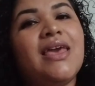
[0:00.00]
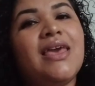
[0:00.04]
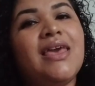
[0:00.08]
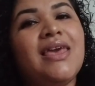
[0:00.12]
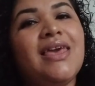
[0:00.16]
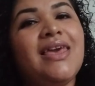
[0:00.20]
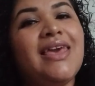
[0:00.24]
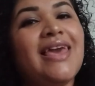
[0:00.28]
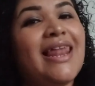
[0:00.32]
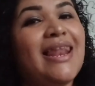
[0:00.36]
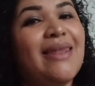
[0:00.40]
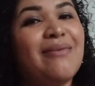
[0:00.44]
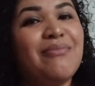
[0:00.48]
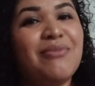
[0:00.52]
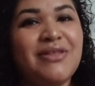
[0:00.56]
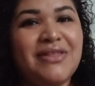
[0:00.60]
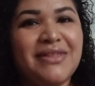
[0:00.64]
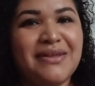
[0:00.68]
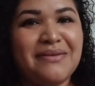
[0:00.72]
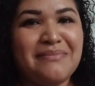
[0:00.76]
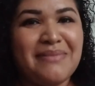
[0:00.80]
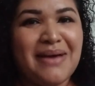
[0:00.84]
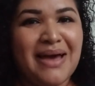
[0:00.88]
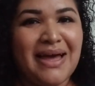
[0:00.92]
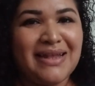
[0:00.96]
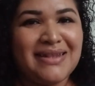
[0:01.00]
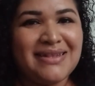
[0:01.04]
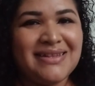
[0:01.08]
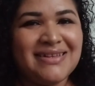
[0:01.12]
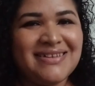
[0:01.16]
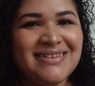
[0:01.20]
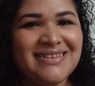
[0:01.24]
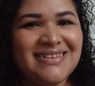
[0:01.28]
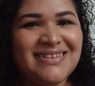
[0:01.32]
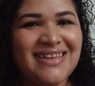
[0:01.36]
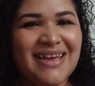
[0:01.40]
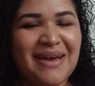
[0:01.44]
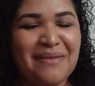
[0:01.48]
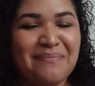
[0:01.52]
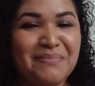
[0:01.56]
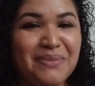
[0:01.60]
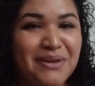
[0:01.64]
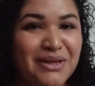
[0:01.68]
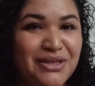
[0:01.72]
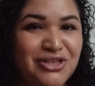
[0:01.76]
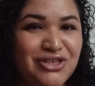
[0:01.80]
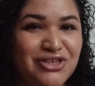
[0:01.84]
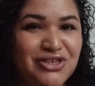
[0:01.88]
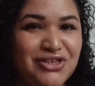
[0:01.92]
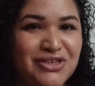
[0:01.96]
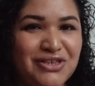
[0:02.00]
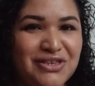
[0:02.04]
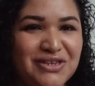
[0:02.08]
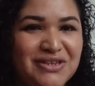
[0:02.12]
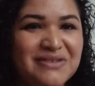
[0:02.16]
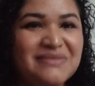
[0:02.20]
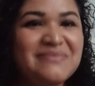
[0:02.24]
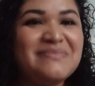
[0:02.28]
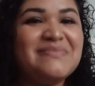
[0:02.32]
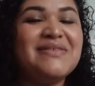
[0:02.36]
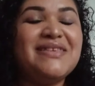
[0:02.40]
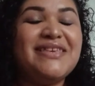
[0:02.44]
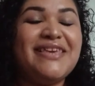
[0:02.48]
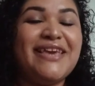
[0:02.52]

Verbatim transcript: E ela é muito amada, a pretinha.